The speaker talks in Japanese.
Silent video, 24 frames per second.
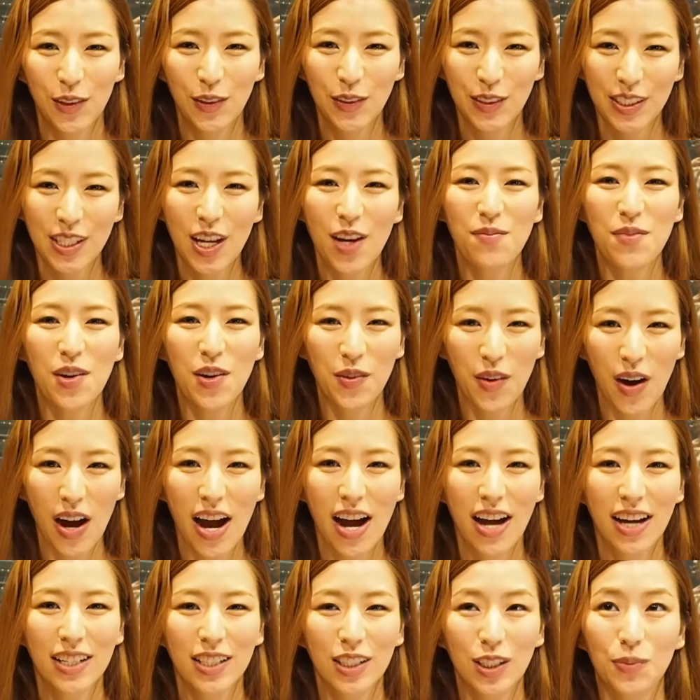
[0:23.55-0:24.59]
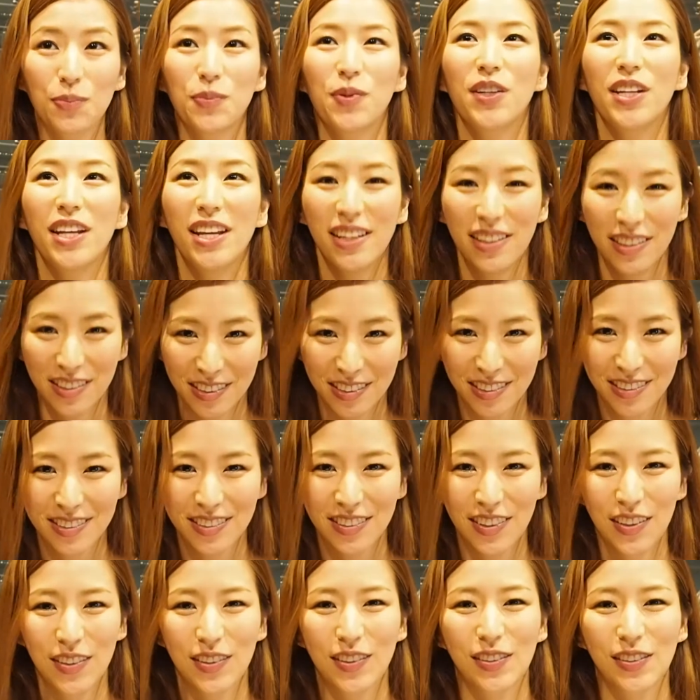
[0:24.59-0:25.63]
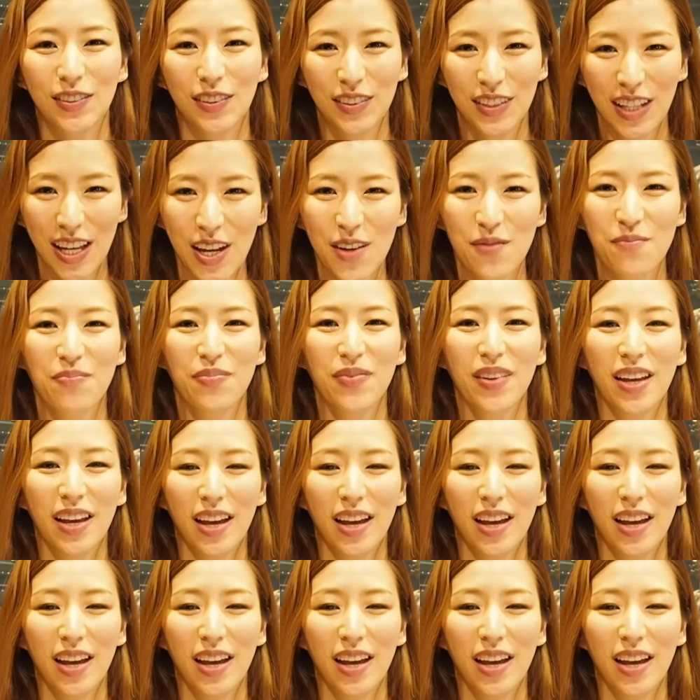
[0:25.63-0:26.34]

2日目はスプリングということで、